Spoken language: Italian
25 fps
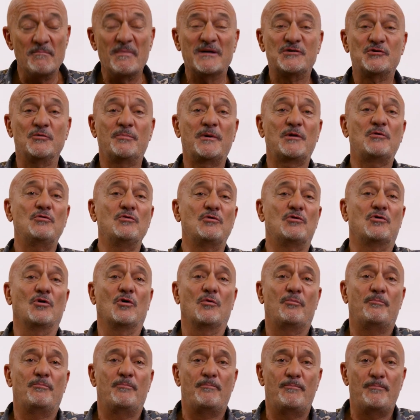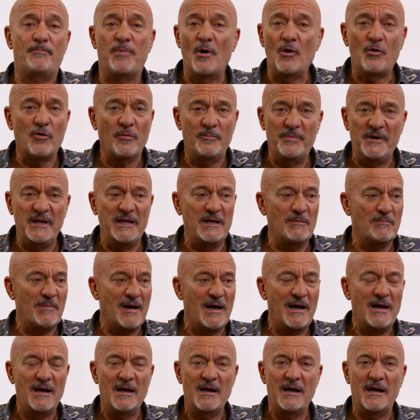E, ma soprattutto poco
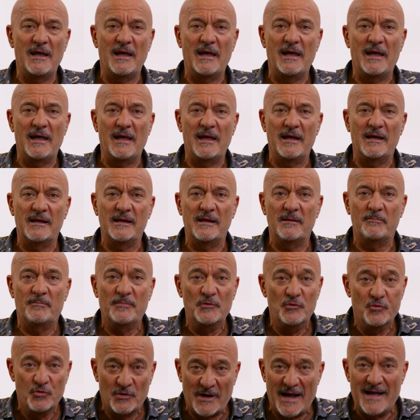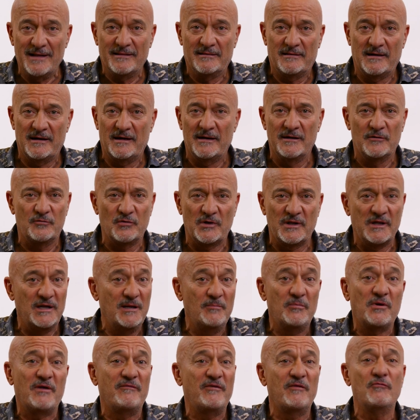prima e, e, durante la lettura del
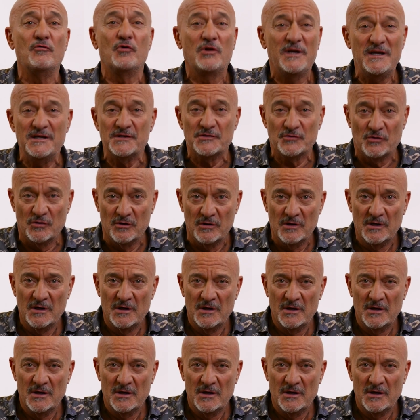libro avevo riso,